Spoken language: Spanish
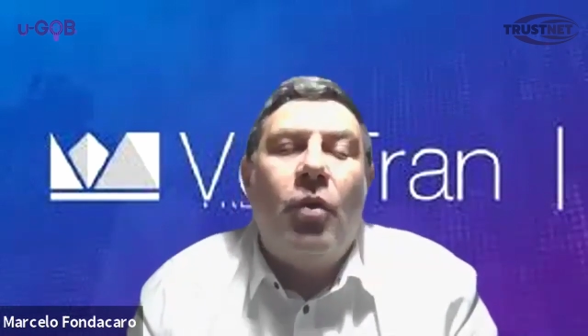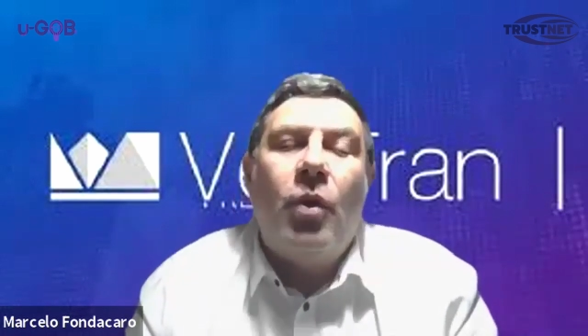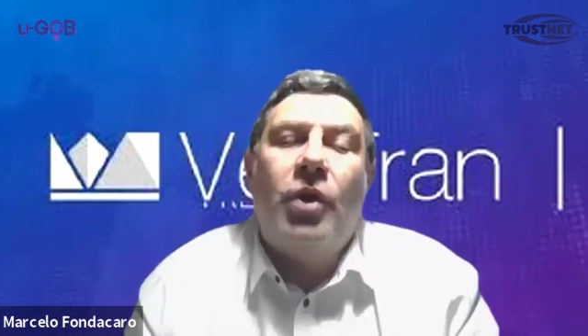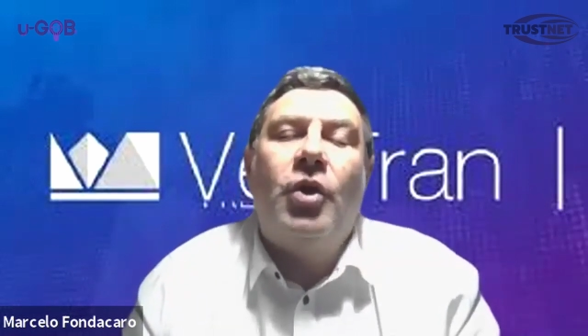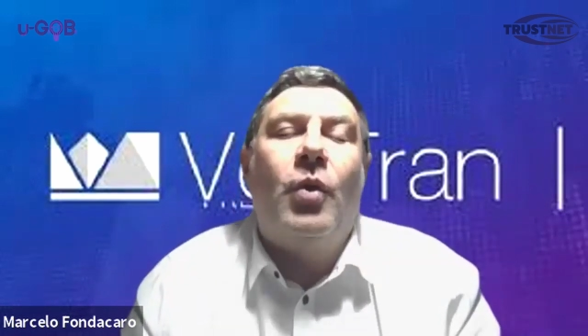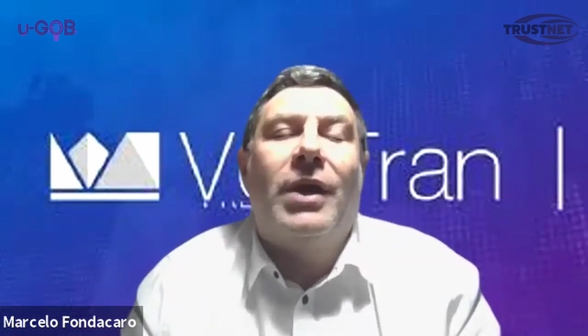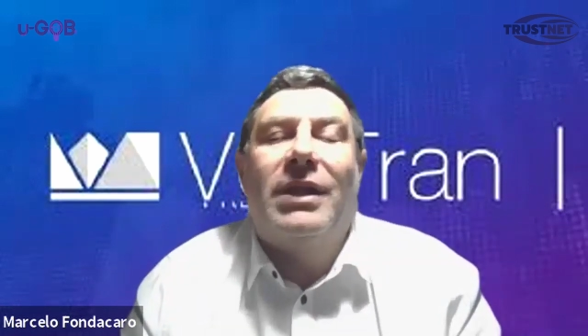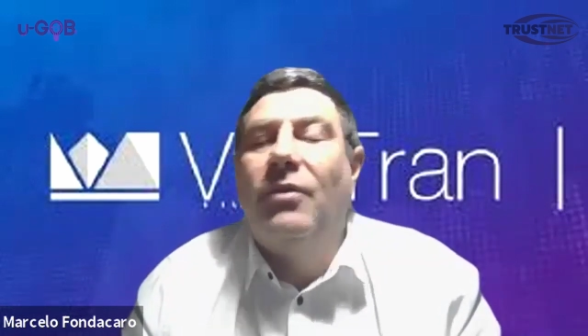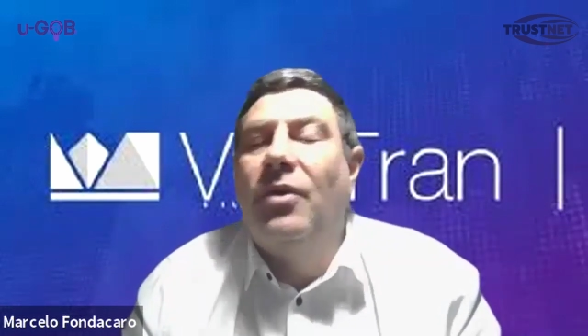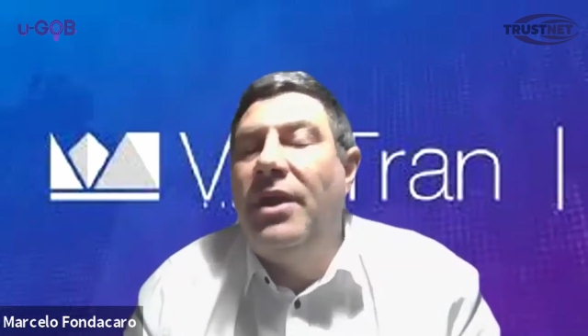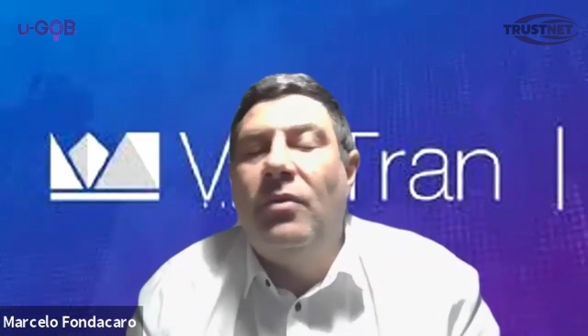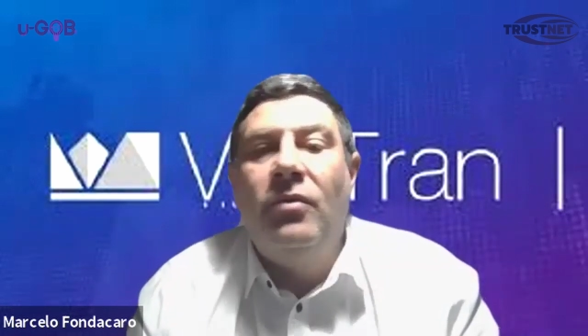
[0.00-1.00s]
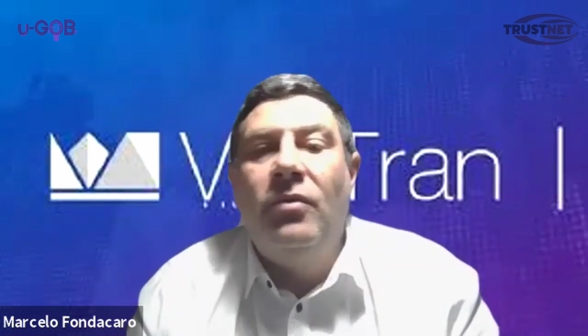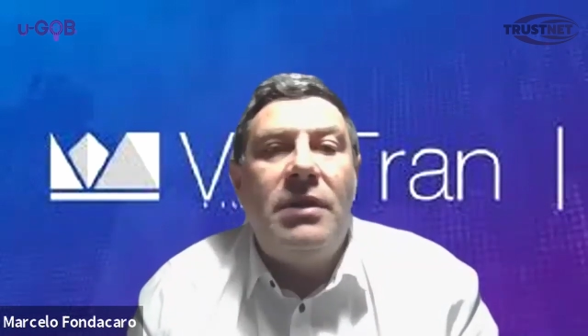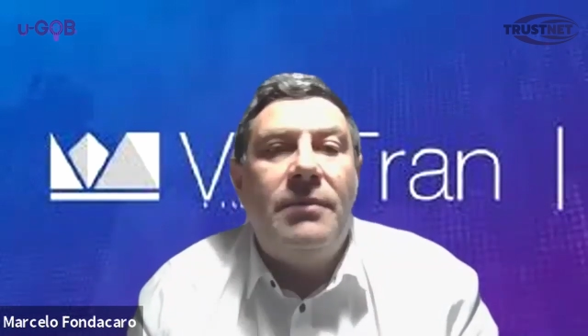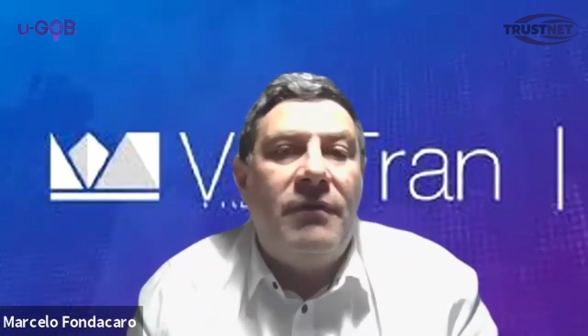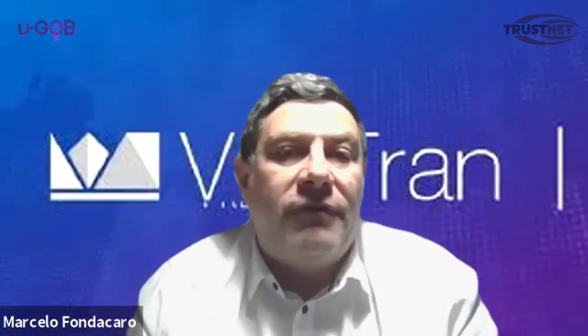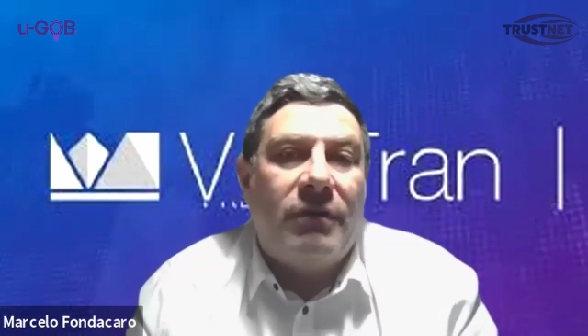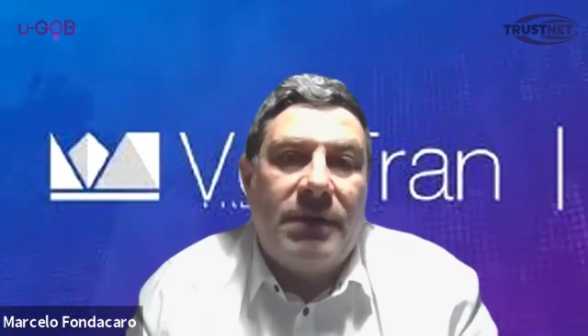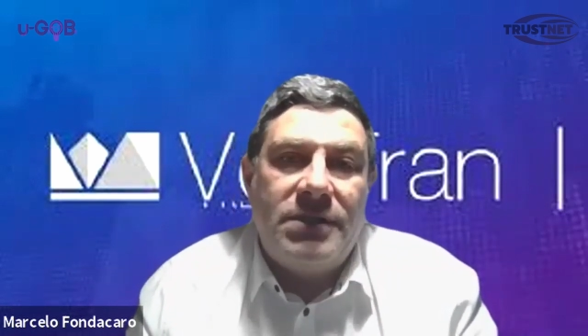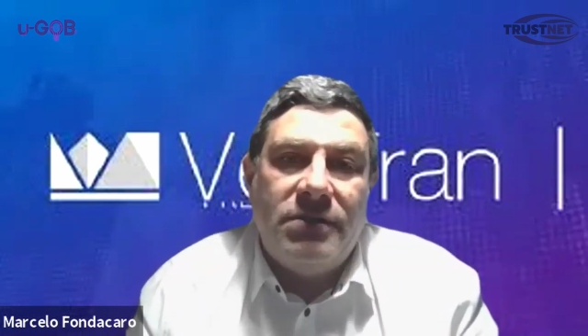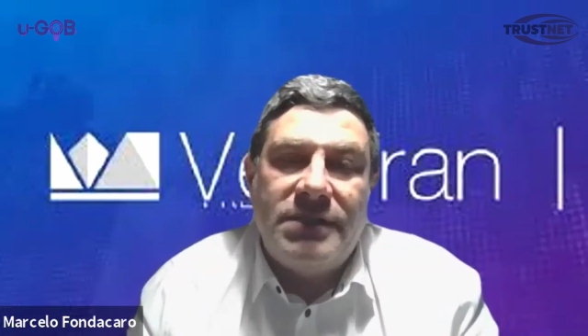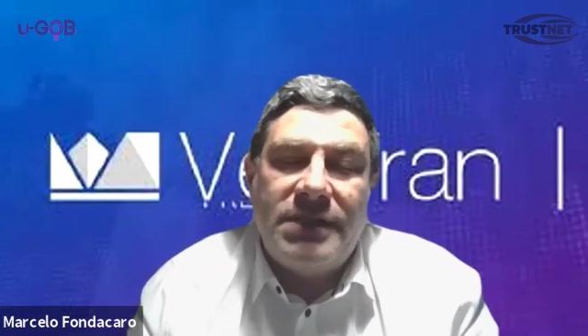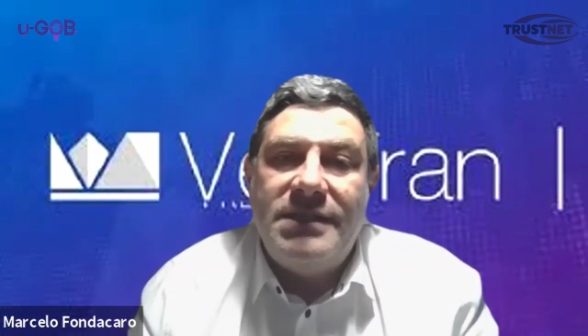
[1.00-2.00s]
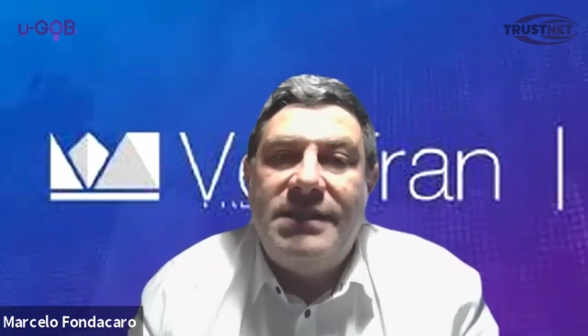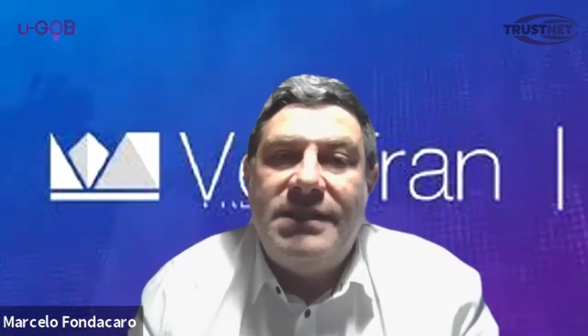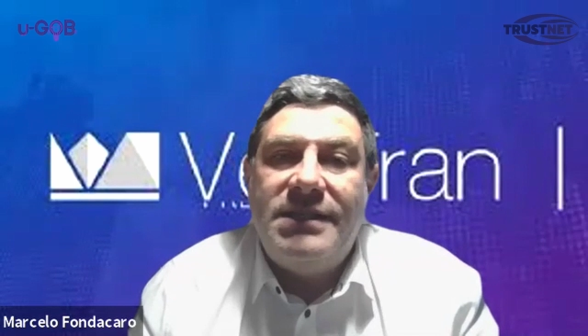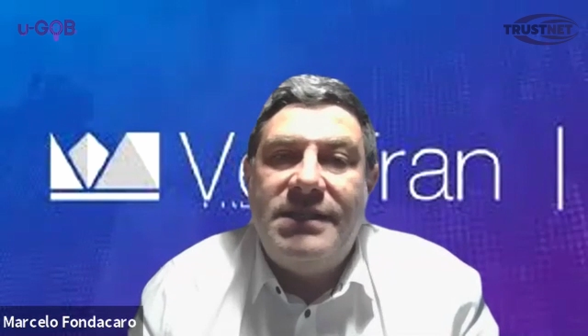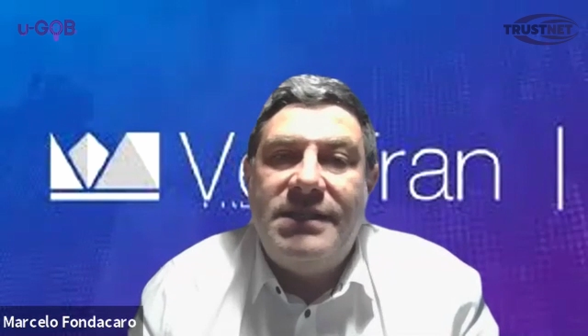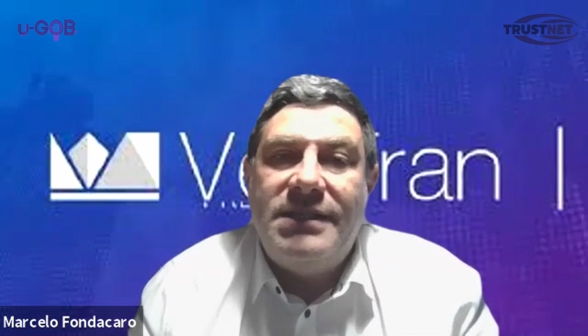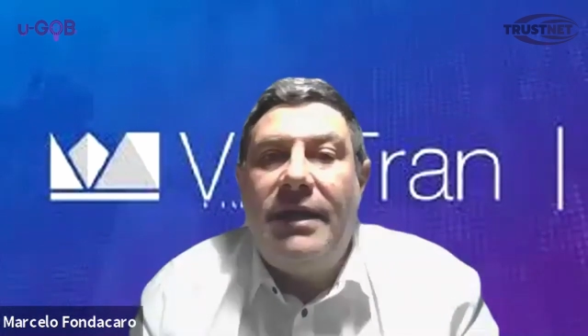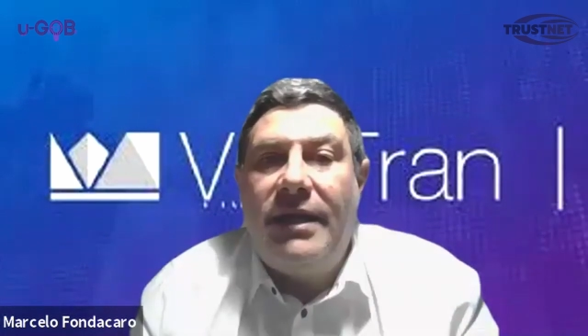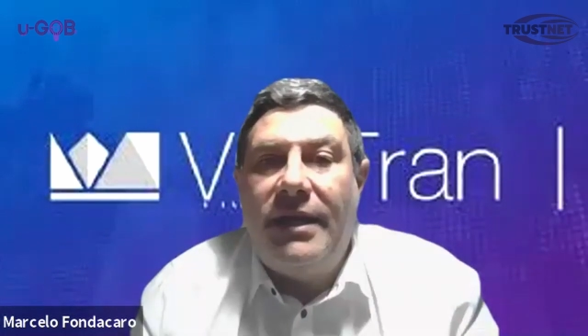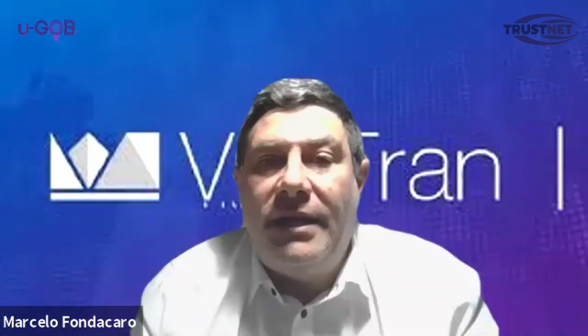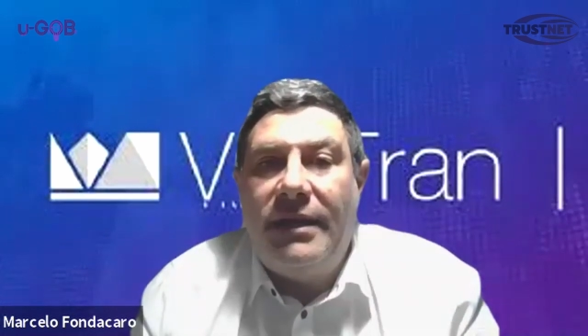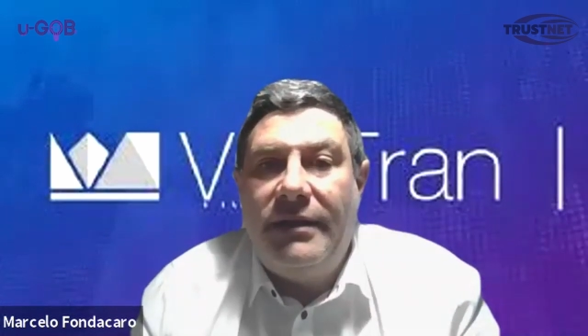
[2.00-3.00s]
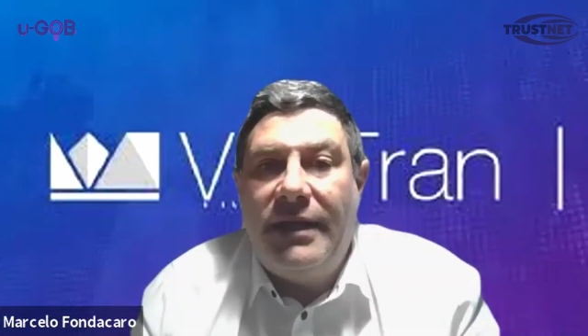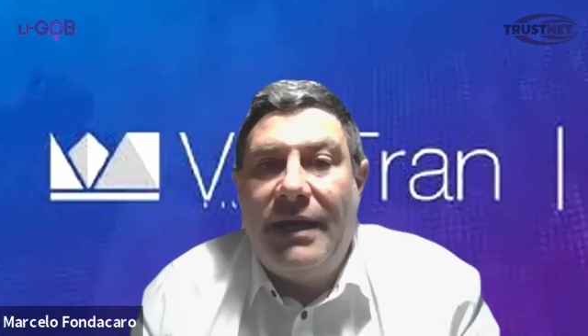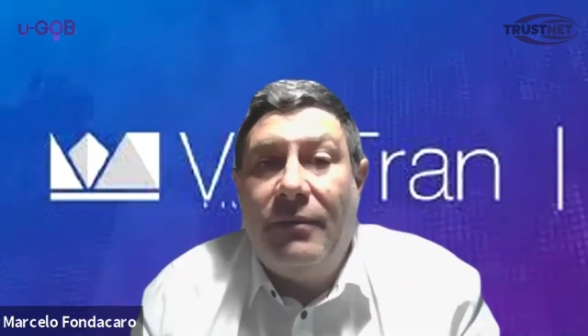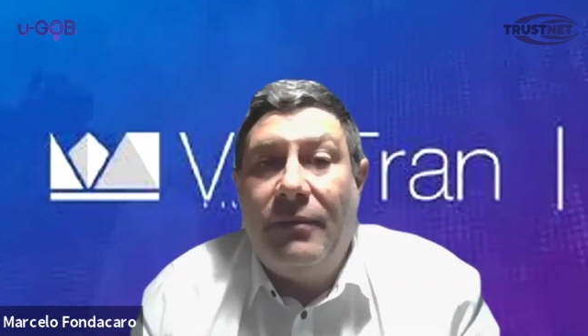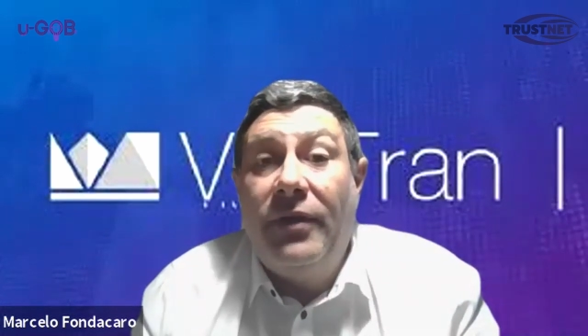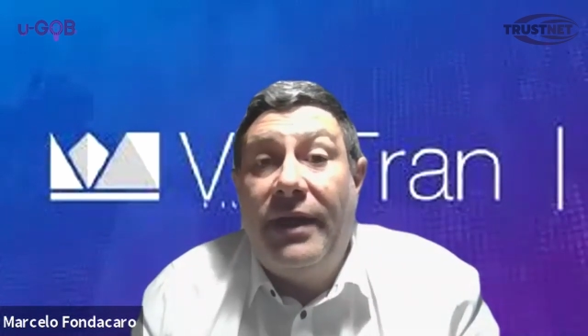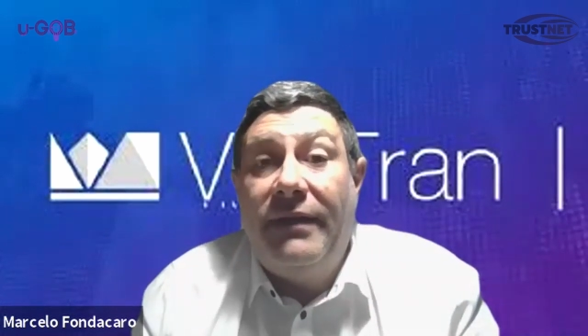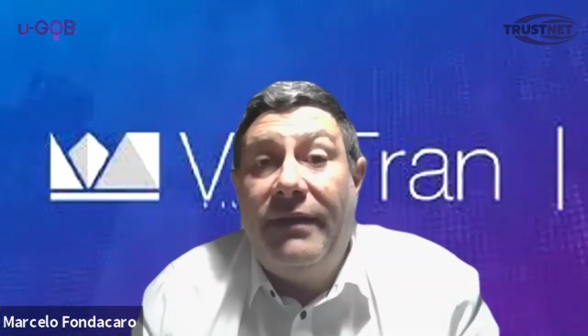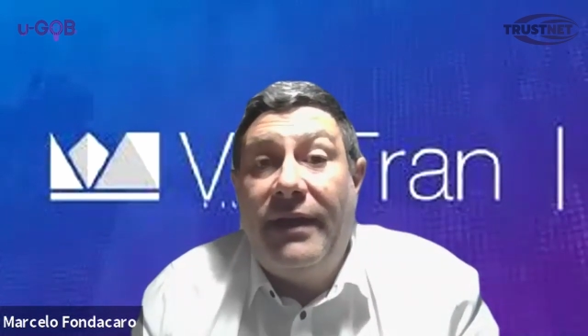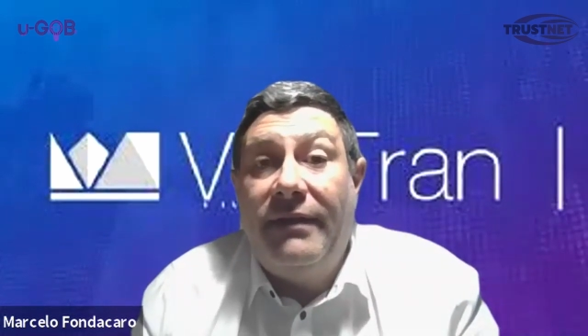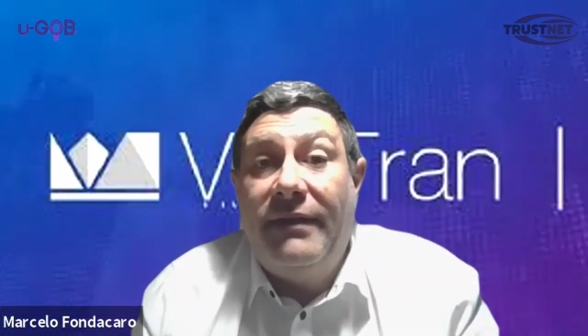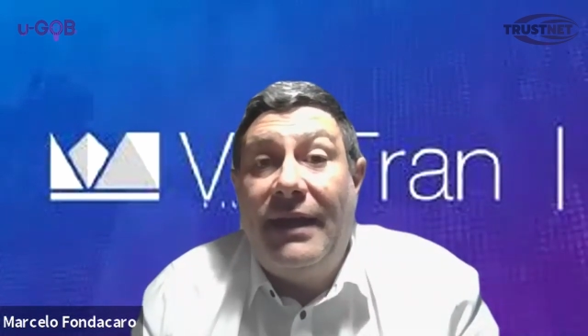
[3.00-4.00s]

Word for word: Nosotros, nosotros no guardamos ningún tipo de información sensible ni,